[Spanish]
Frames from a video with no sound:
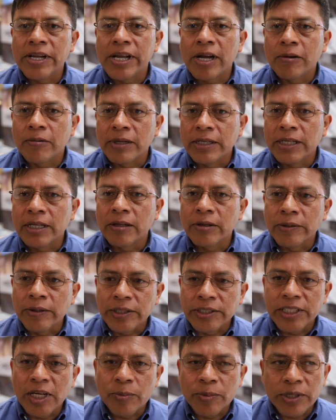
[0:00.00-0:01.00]
Mayagüez de la
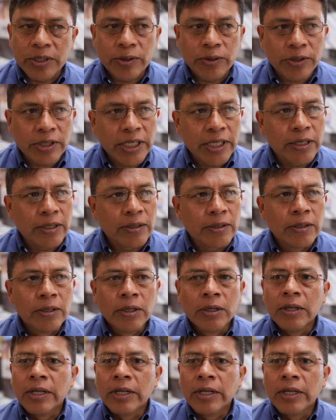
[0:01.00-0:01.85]
Universidad de Puerto Rico